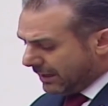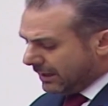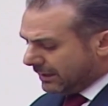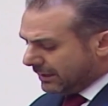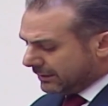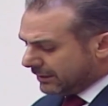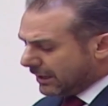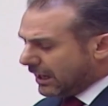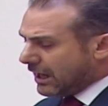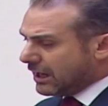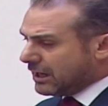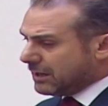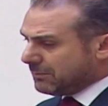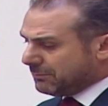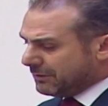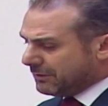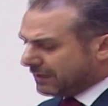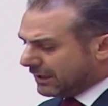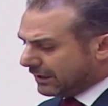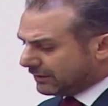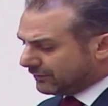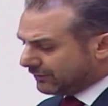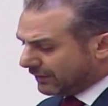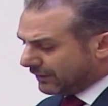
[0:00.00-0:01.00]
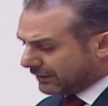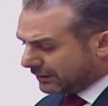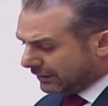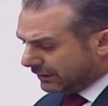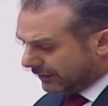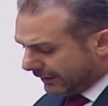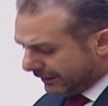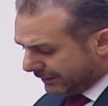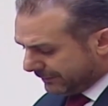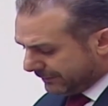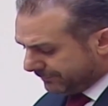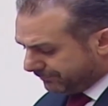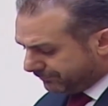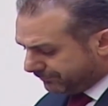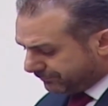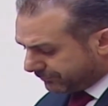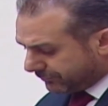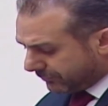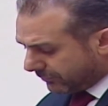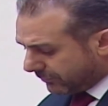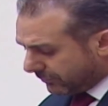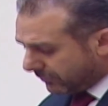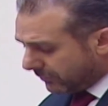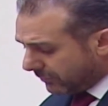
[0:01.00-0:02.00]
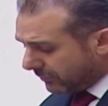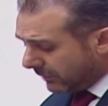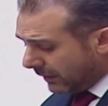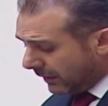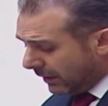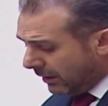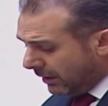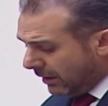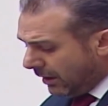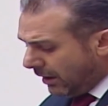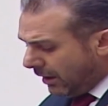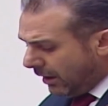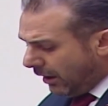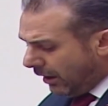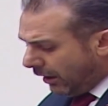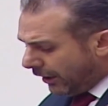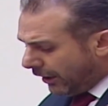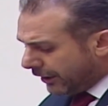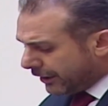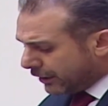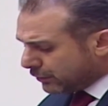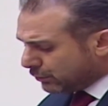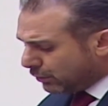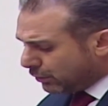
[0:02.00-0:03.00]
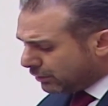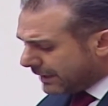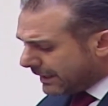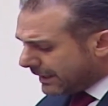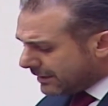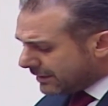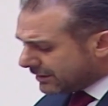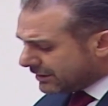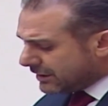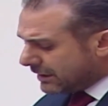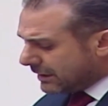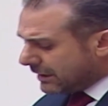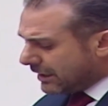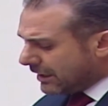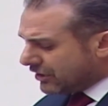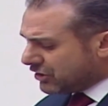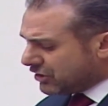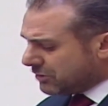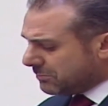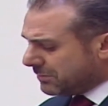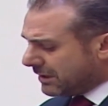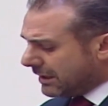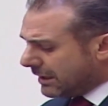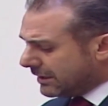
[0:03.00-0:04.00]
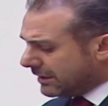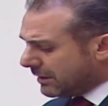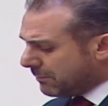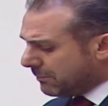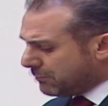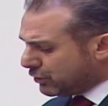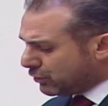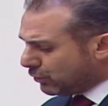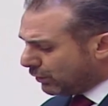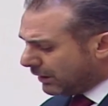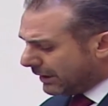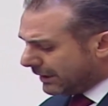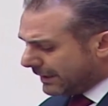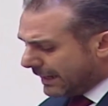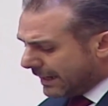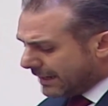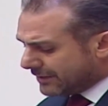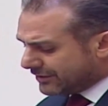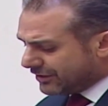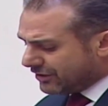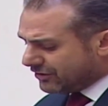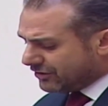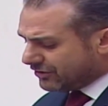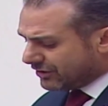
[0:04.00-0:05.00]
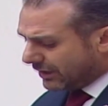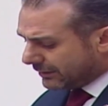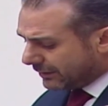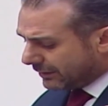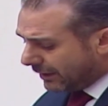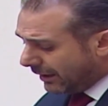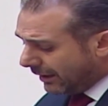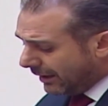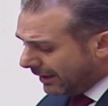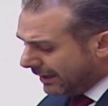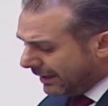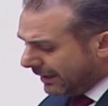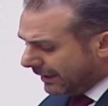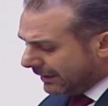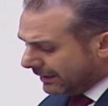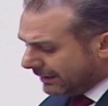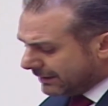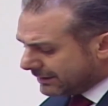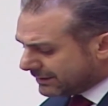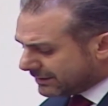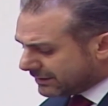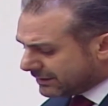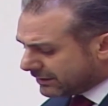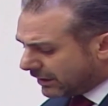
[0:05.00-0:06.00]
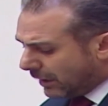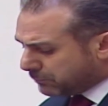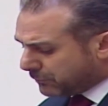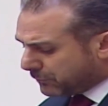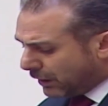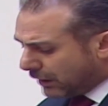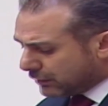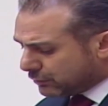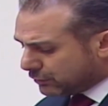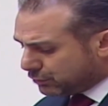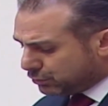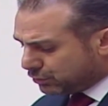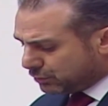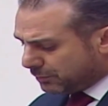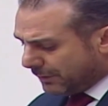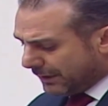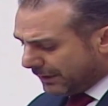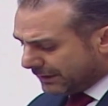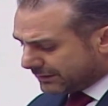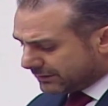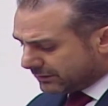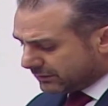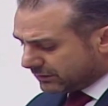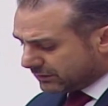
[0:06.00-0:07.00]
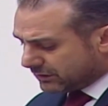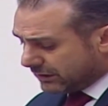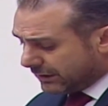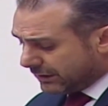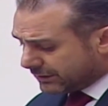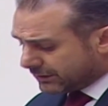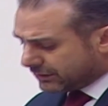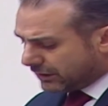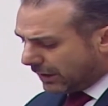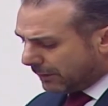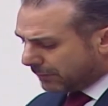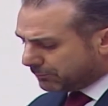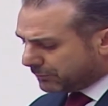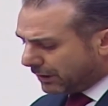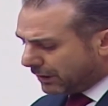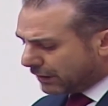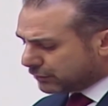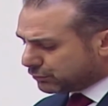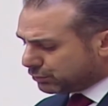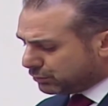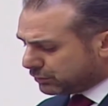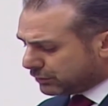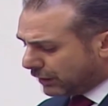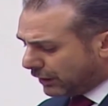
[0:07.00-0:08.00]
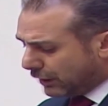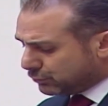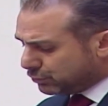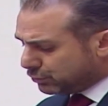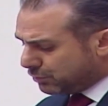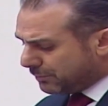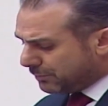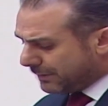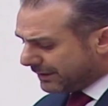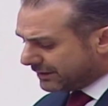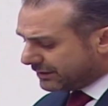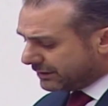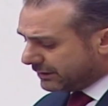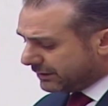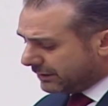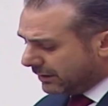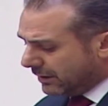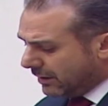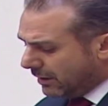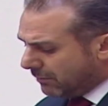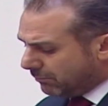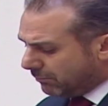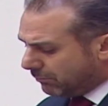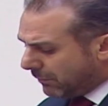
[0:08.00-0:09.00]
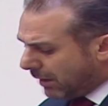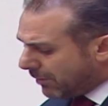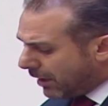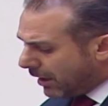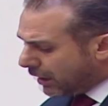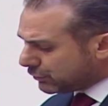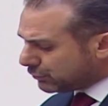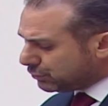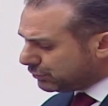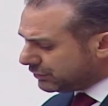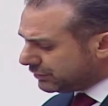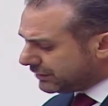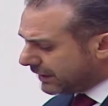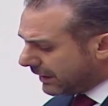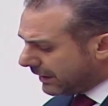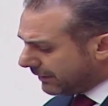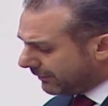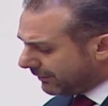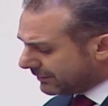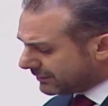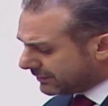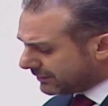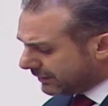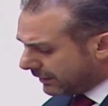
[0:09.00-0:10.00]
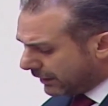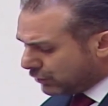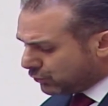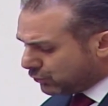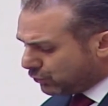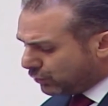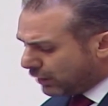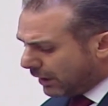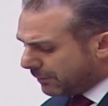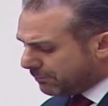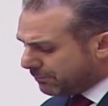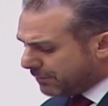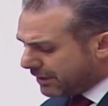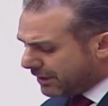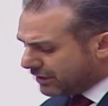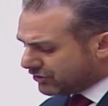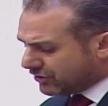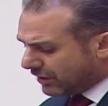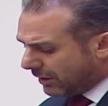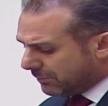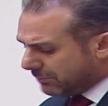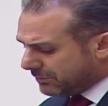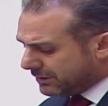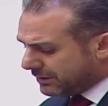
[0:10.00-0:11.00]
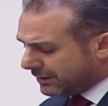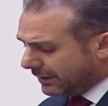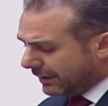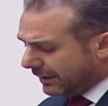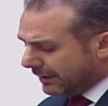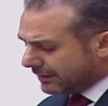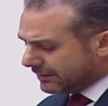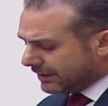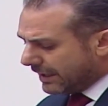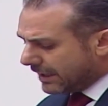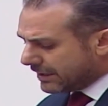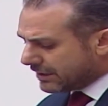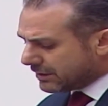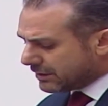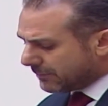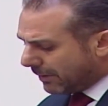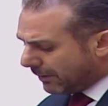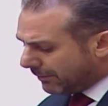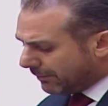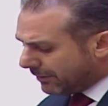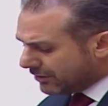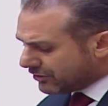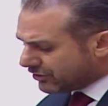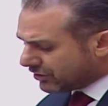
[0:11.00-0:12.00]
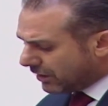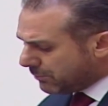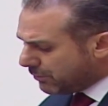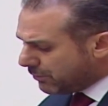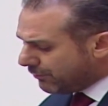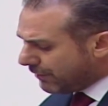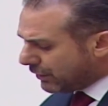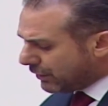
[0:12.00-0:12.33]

Değerli milletvekilleri, Anadolu'nun en eski yerleşim yerlerinden biri olan Erzincan'da Hızır Abdal Türbesi, Hızır Abdal Sultan Türbesi, Mama Hatun Kervansaray, Gülab Bey Camii, Terzi Baba Camii ve